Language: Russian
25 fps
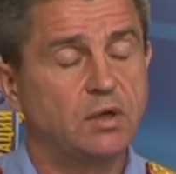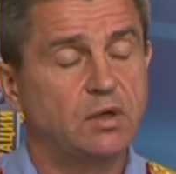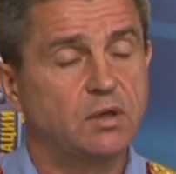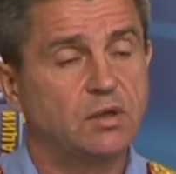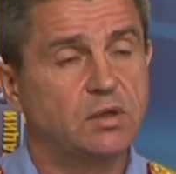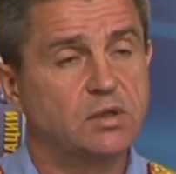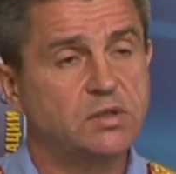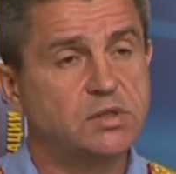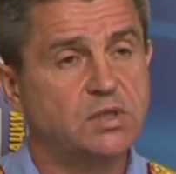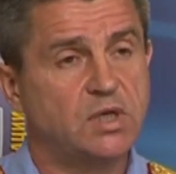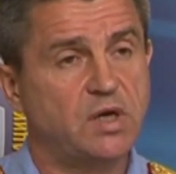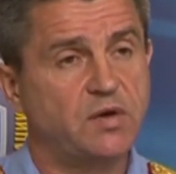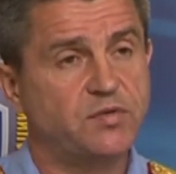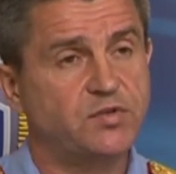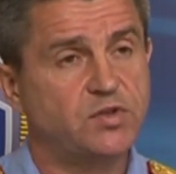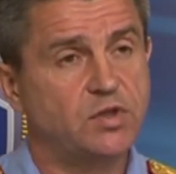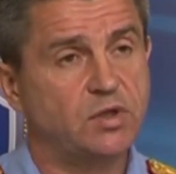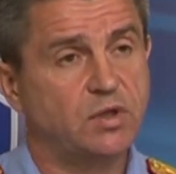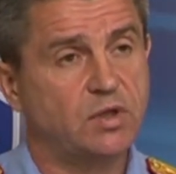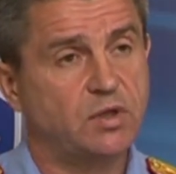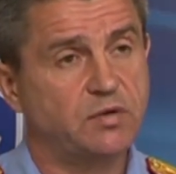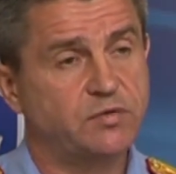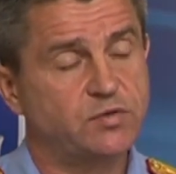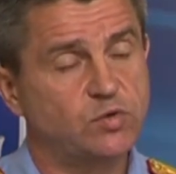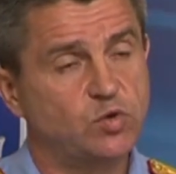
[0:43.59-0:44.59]
а,
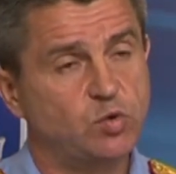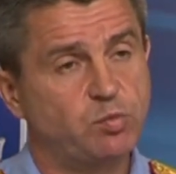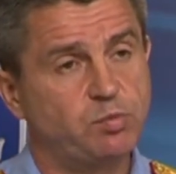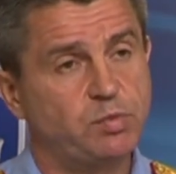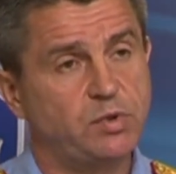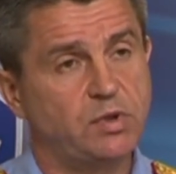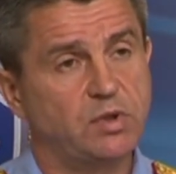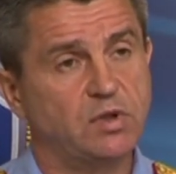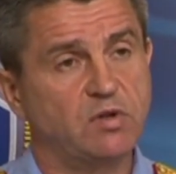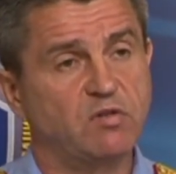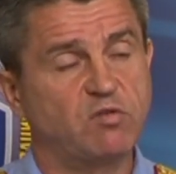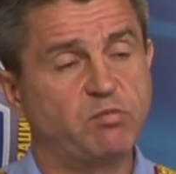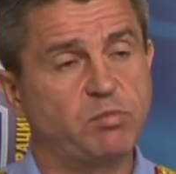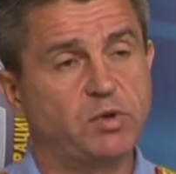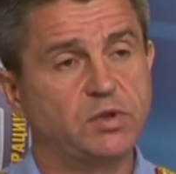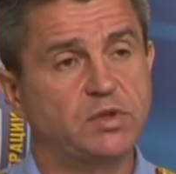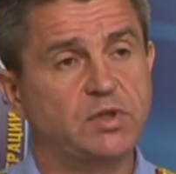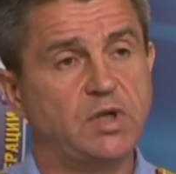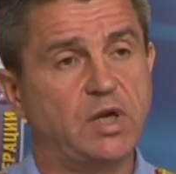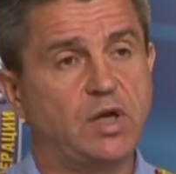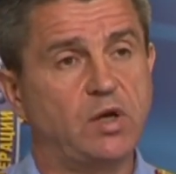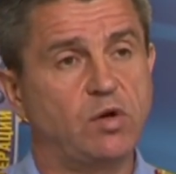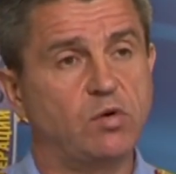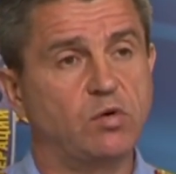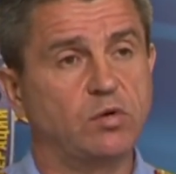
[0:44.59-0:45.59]
Савченко вступила в
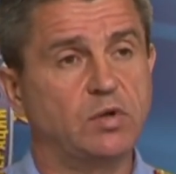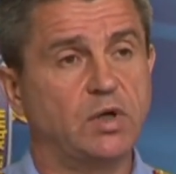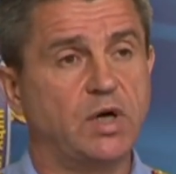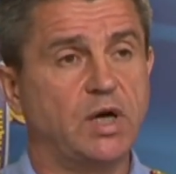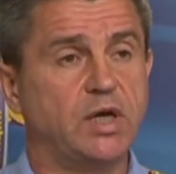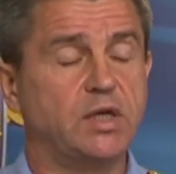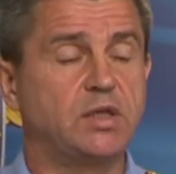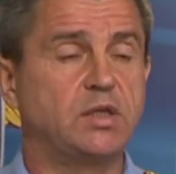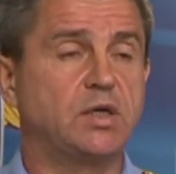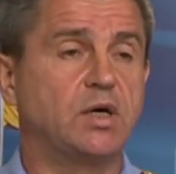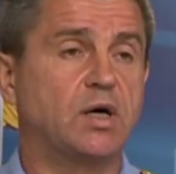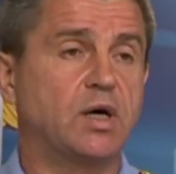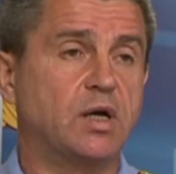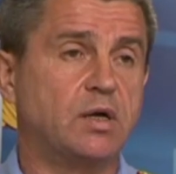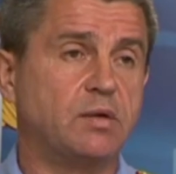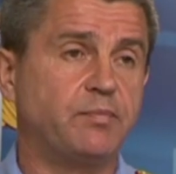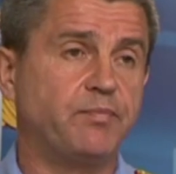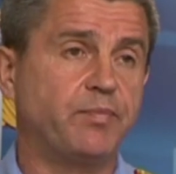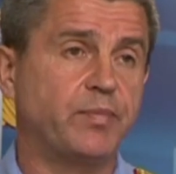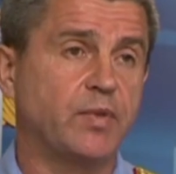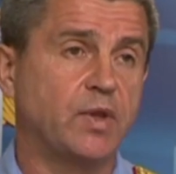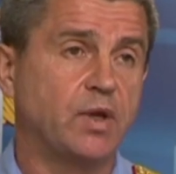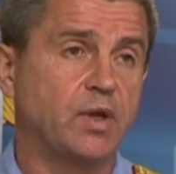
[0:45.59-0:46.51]
батальон «Айдар»,